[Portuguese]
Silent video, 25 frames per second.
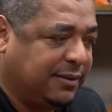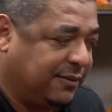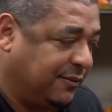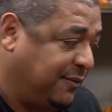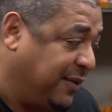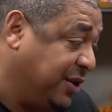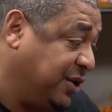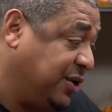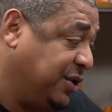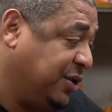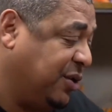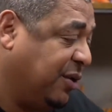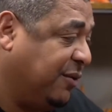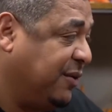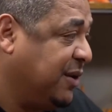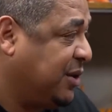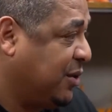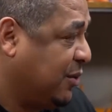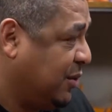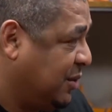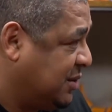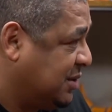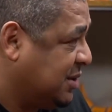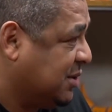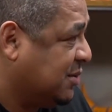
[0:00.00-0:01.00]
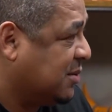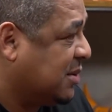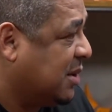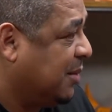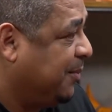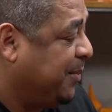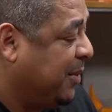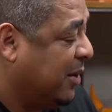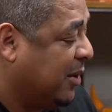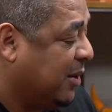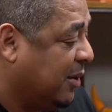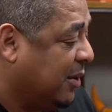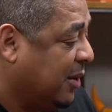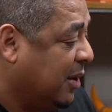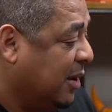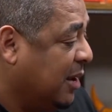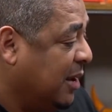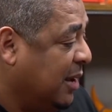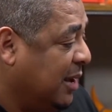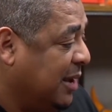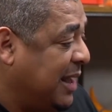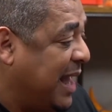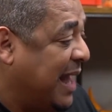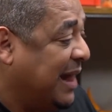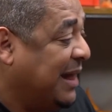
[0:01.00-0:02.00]
vem de 98 sendo campeão,
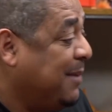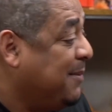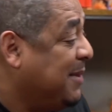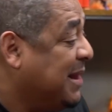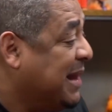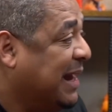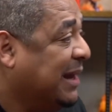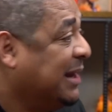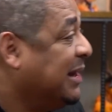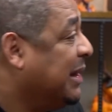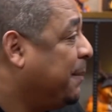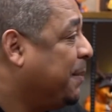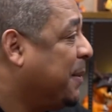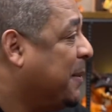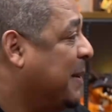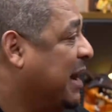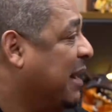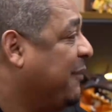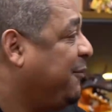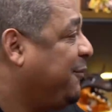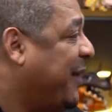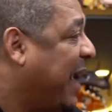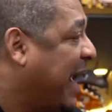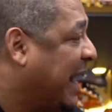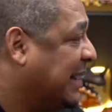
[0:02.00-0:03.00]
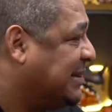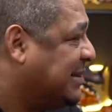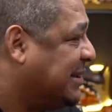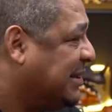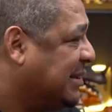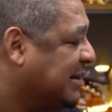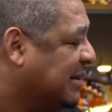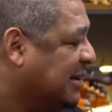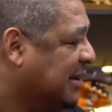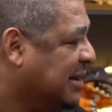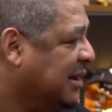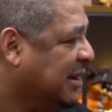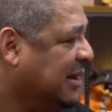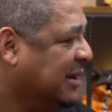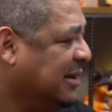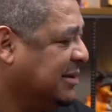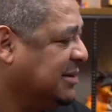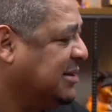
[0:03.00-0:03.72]
e é eliminada na primeira, na primeira fase. fase.